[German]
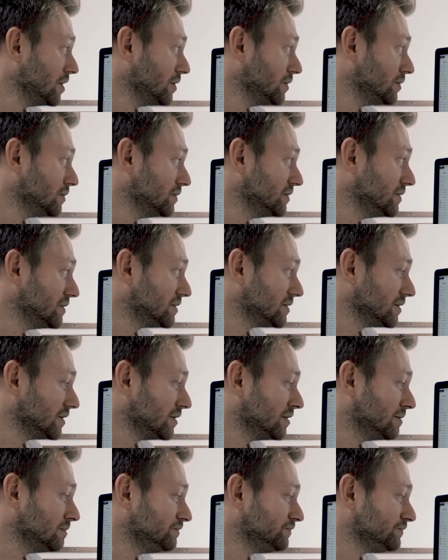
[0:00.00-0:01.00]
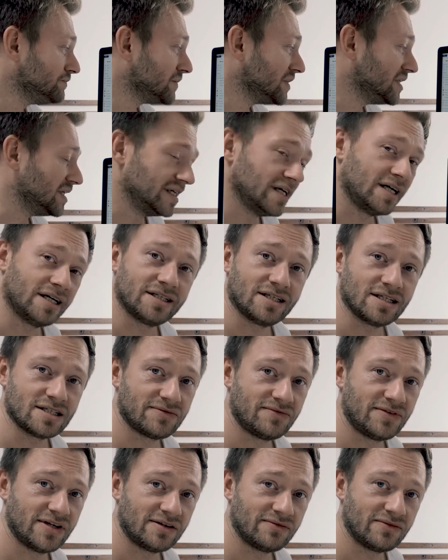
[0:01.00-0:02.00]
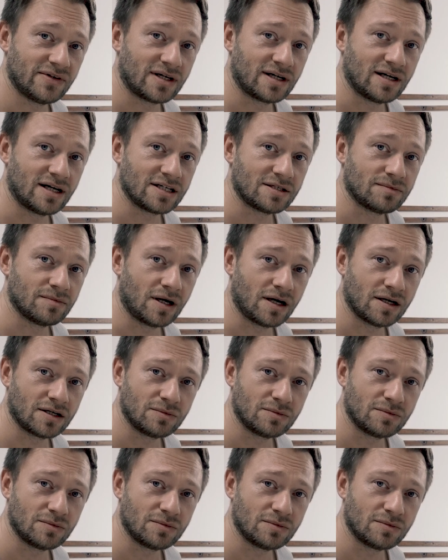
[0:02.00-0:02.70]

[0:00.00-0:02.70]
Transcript: Und ähm, ja, das werden wir gleich machen.